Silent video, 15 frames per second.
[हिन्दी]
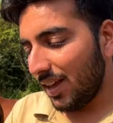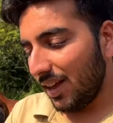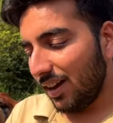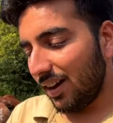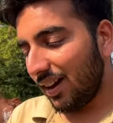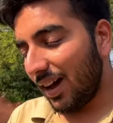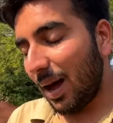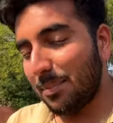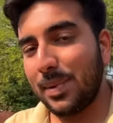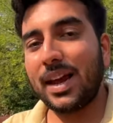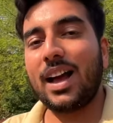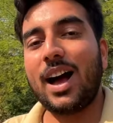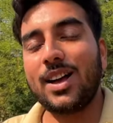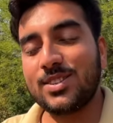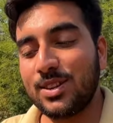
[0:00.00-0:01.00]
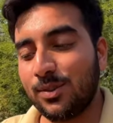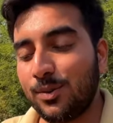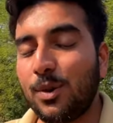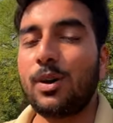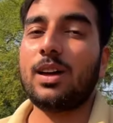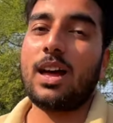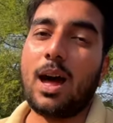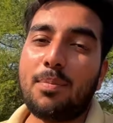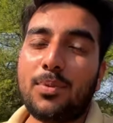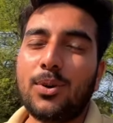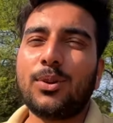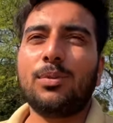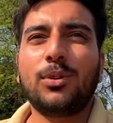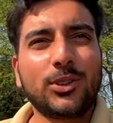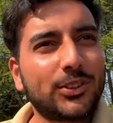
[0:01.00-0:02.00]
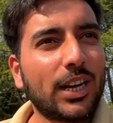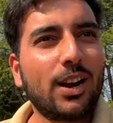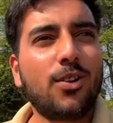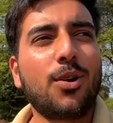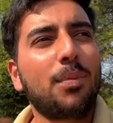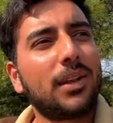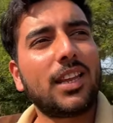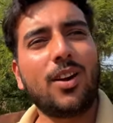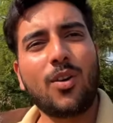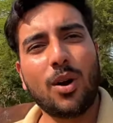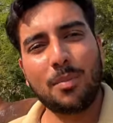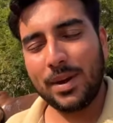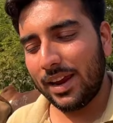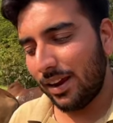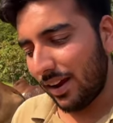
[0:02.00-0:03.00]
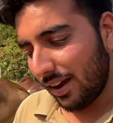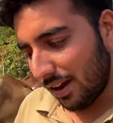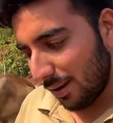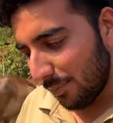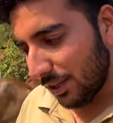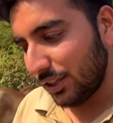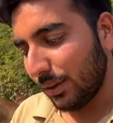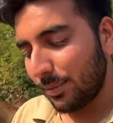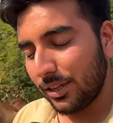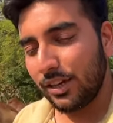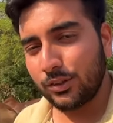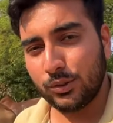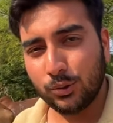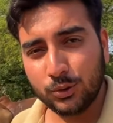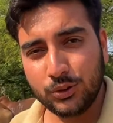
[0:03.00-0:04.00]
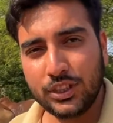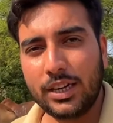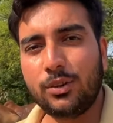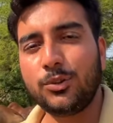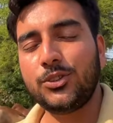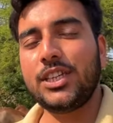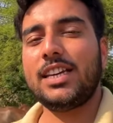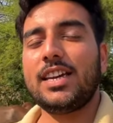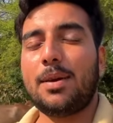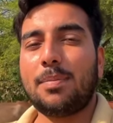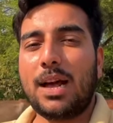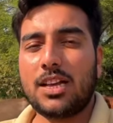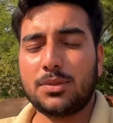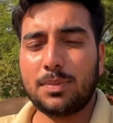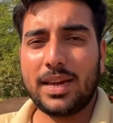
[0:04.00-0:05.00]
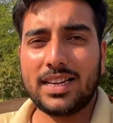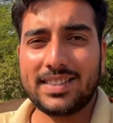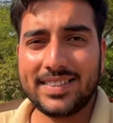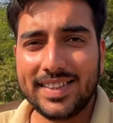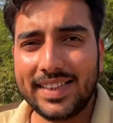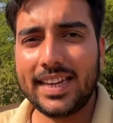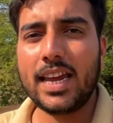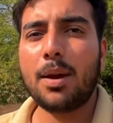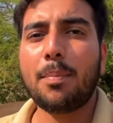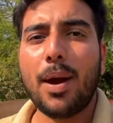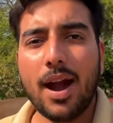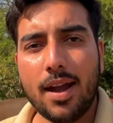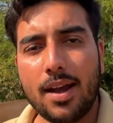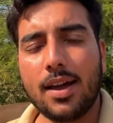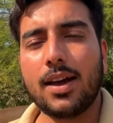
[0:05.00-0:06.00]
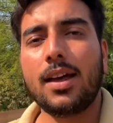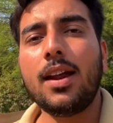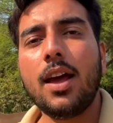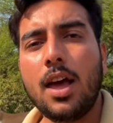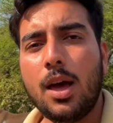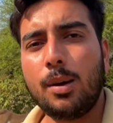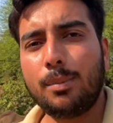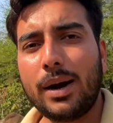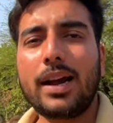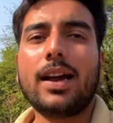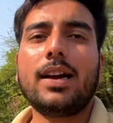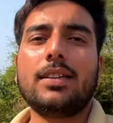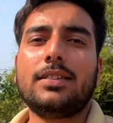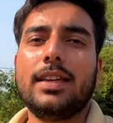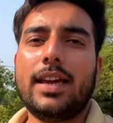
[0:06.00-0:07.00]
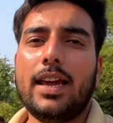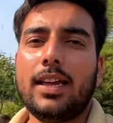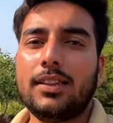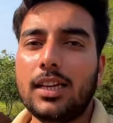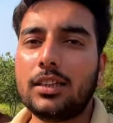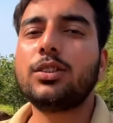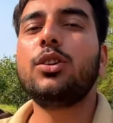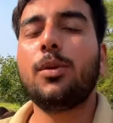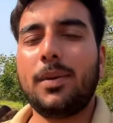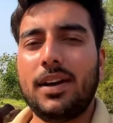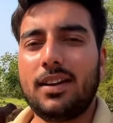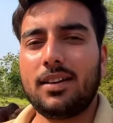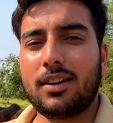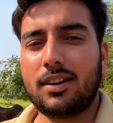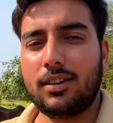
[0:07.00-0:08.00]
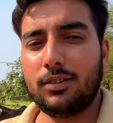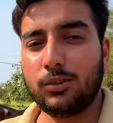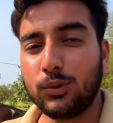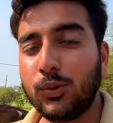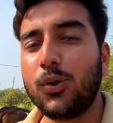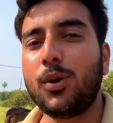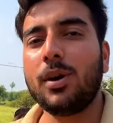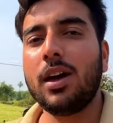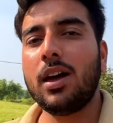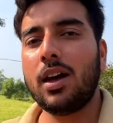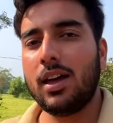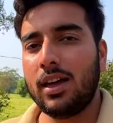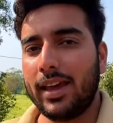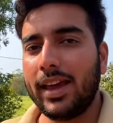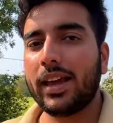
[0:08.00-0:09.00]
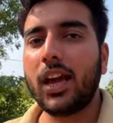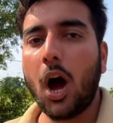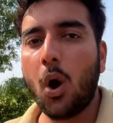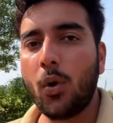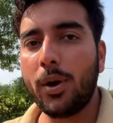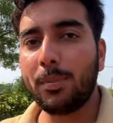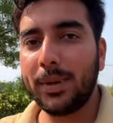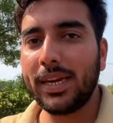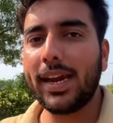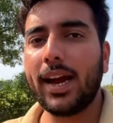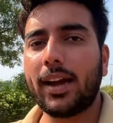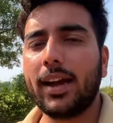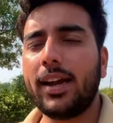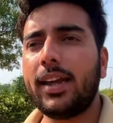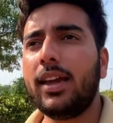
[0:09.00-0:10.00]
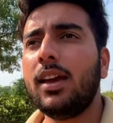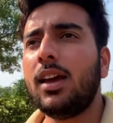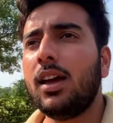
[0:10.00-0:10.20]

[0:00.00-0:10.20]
आ, मैं कहाँ से हूँ आपको तो बहुत सारे लोगों को पता होगा मैं मध्य प्रदेश उज्जैन उज्जैन के पास में एक सिटी है बाड़नगर बाड़नगर से 10 किलोमीटर दूर एक गाँव है बीरियाखेड़ी